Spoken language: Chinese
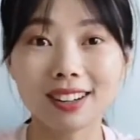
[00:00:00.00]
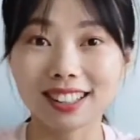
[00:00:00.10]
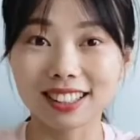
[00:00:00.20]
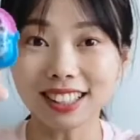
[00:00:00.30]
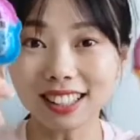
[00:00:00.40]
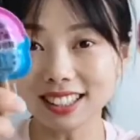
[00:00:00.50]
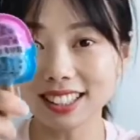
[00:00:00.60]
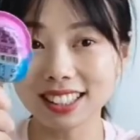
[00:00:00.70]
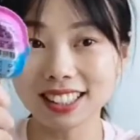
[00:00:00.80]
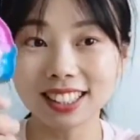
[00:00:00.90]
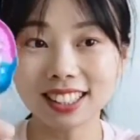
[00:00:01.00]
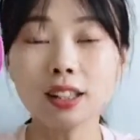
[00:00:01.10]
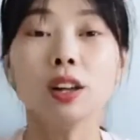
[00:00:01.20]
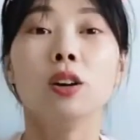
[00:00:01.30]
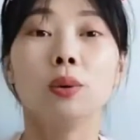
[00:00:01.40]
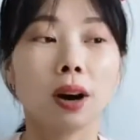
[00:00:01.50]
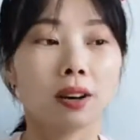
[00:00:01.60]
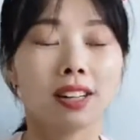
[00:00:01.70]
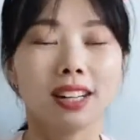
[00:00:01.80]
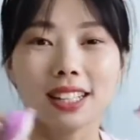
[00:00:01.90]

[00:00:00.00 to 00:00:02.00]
嘚嘚，哇，